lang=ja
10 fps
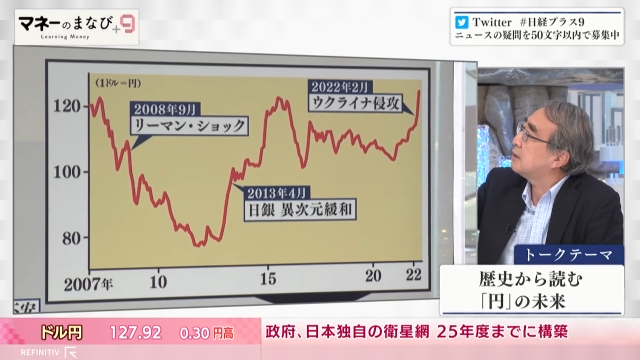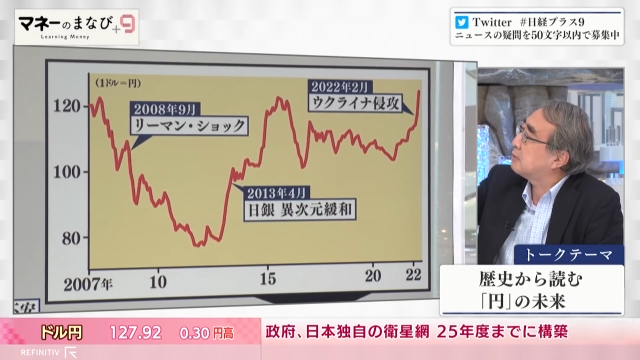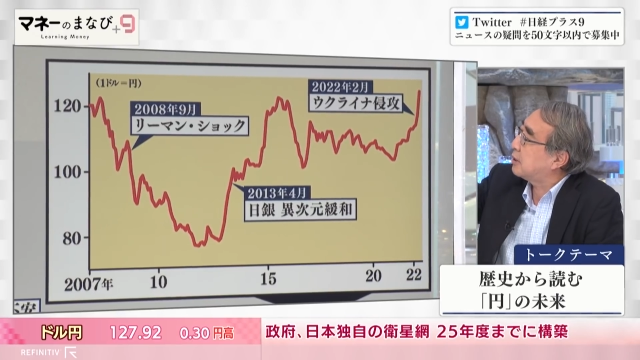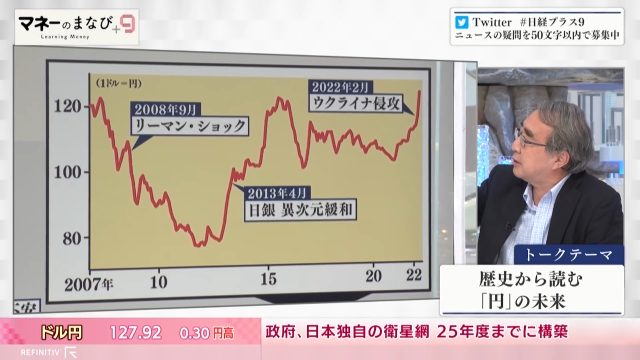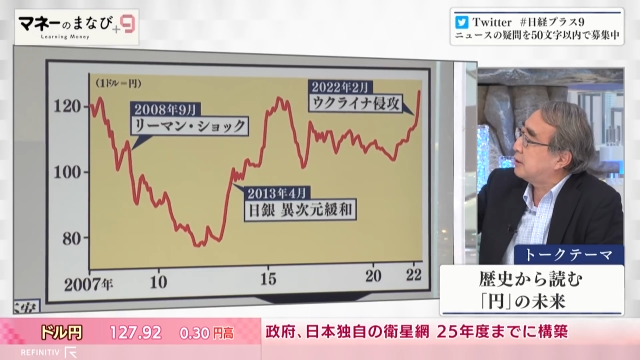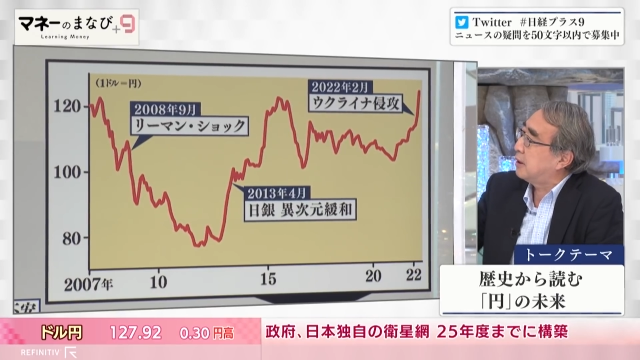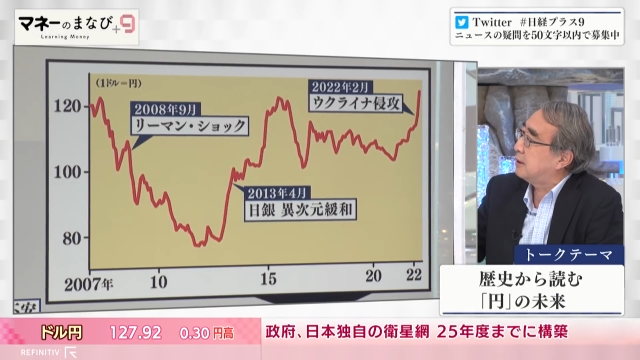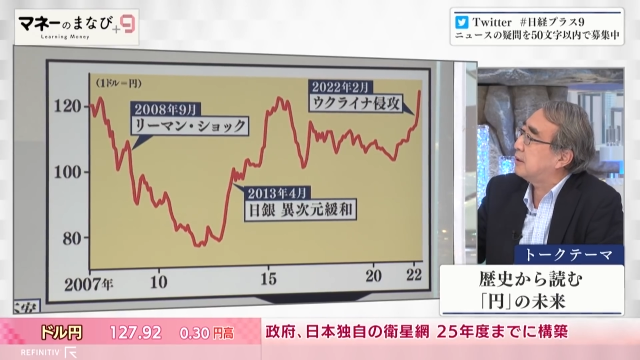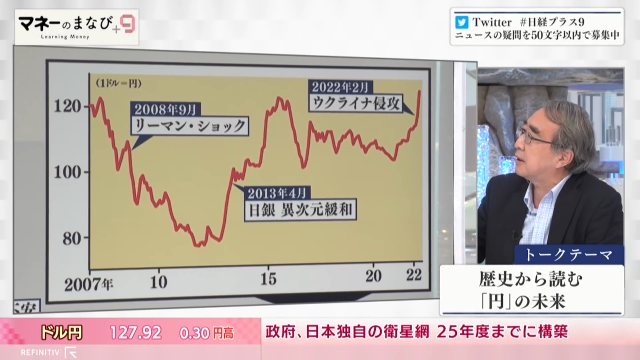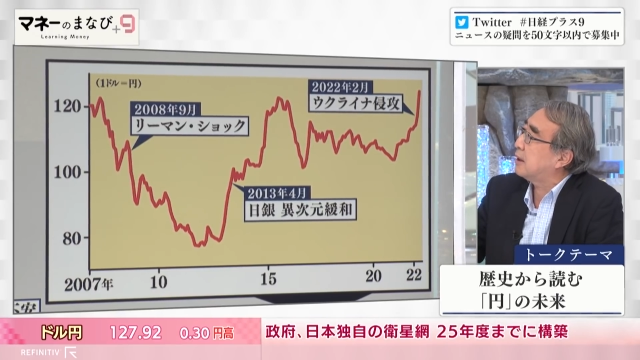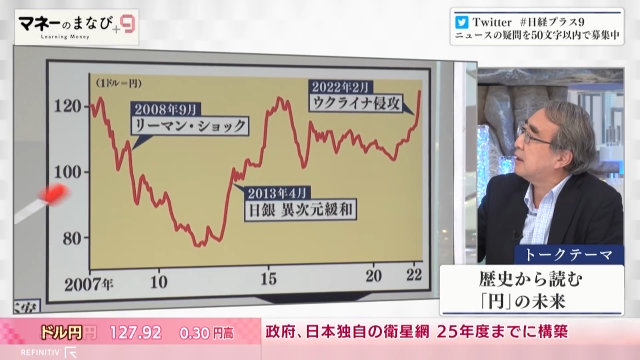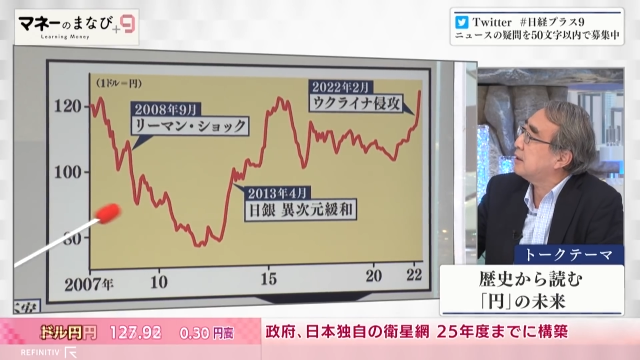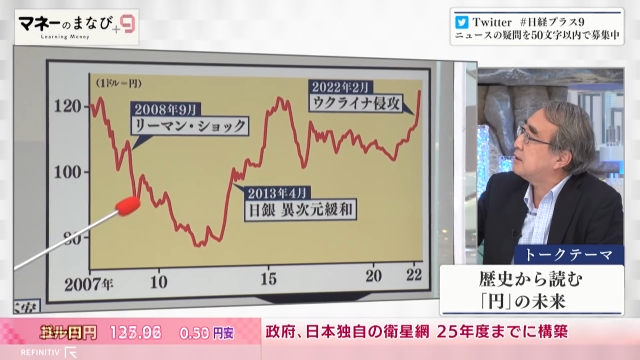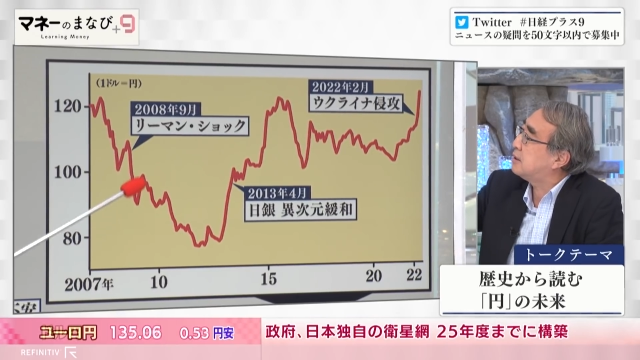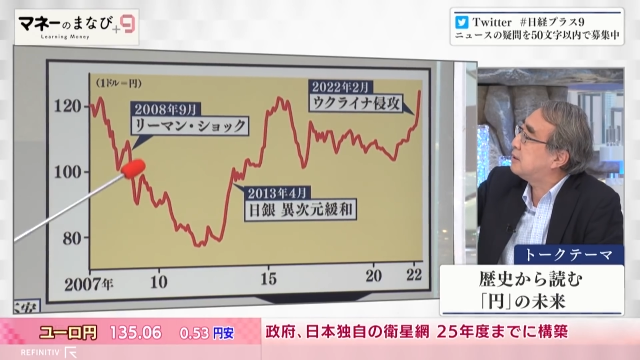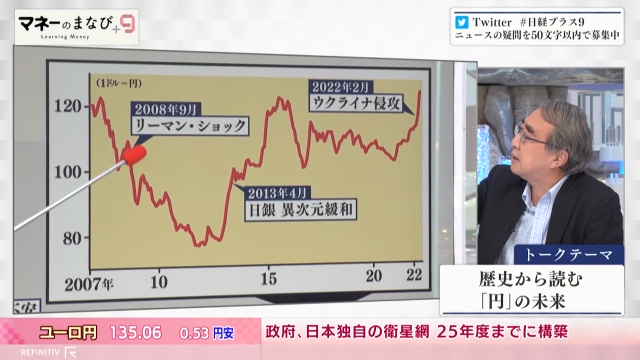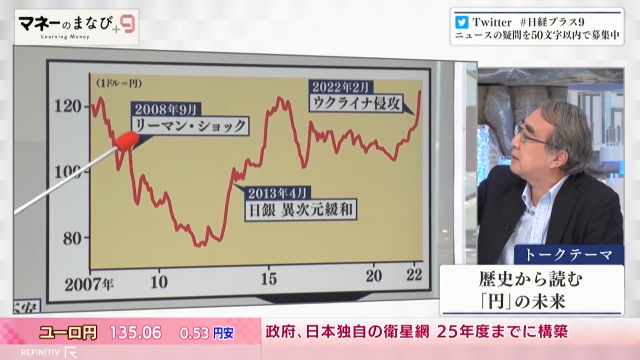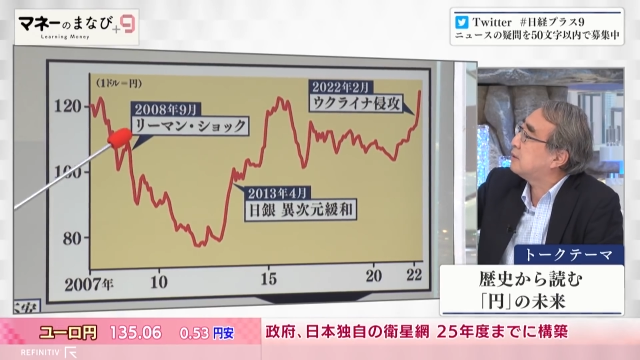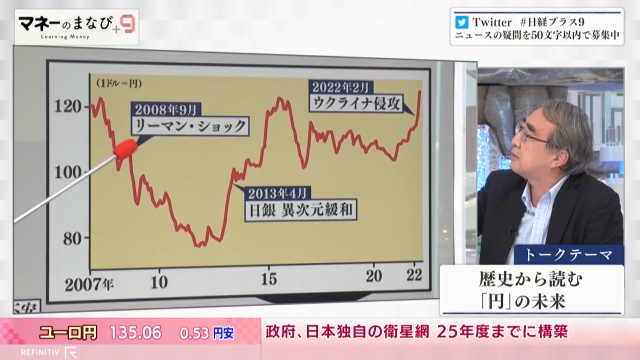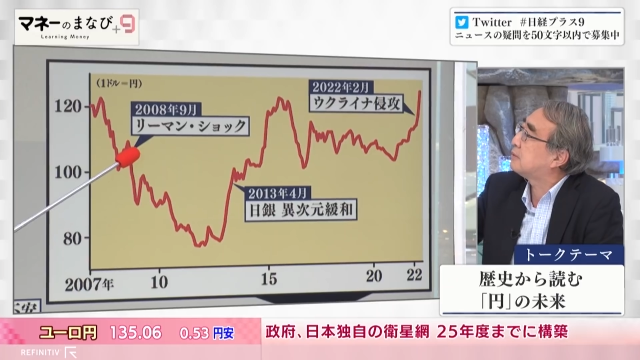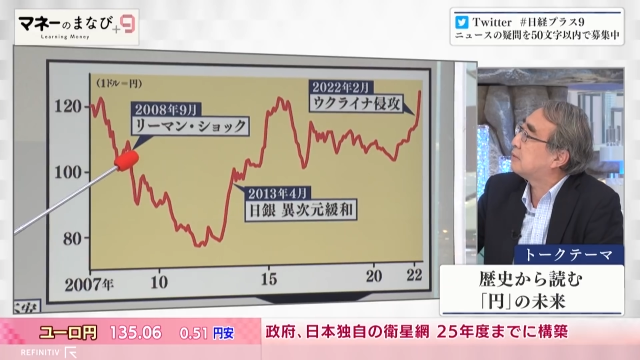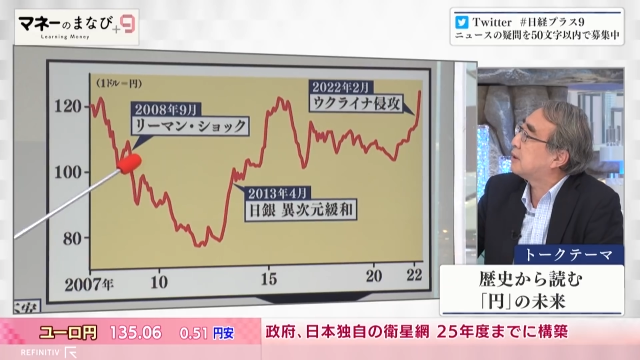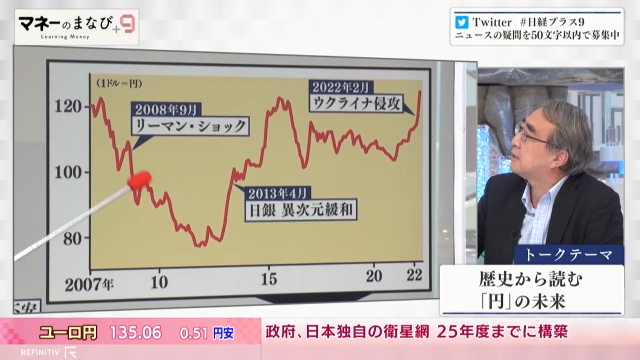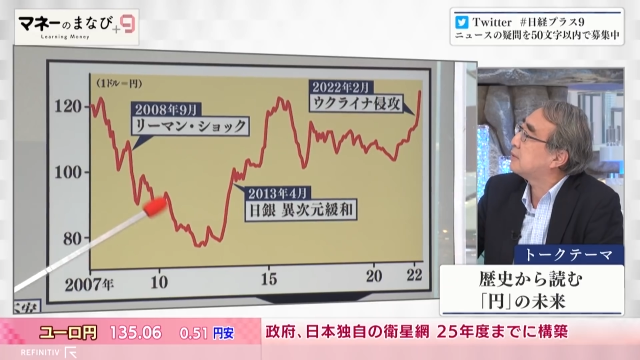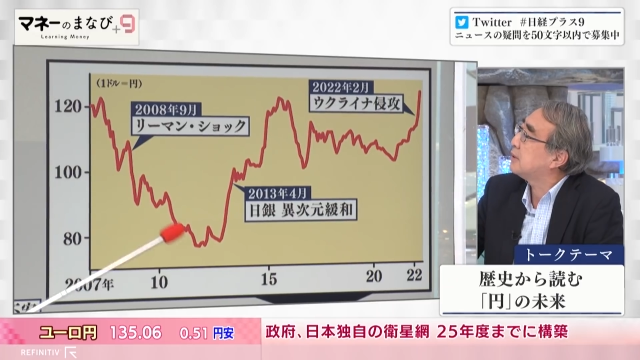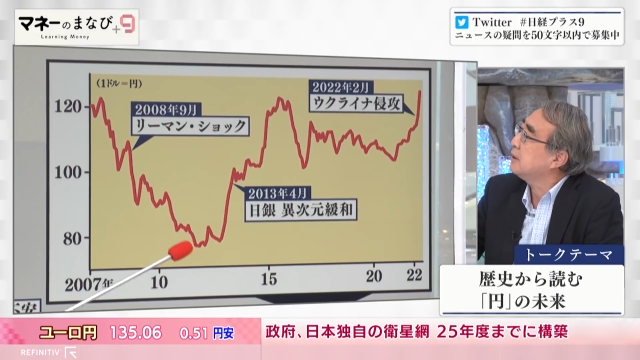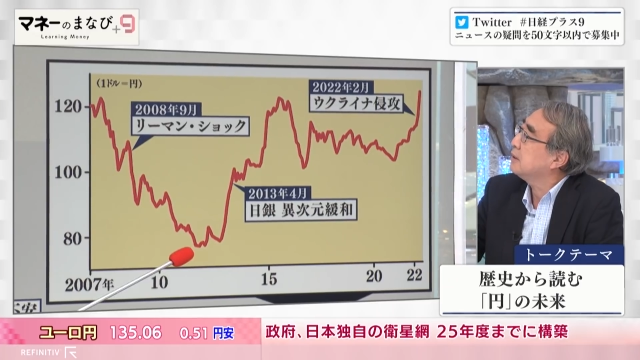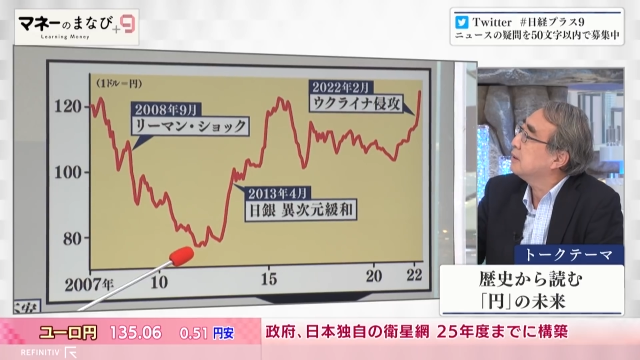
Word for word: あのかなり円高が一時的に進んだんですね。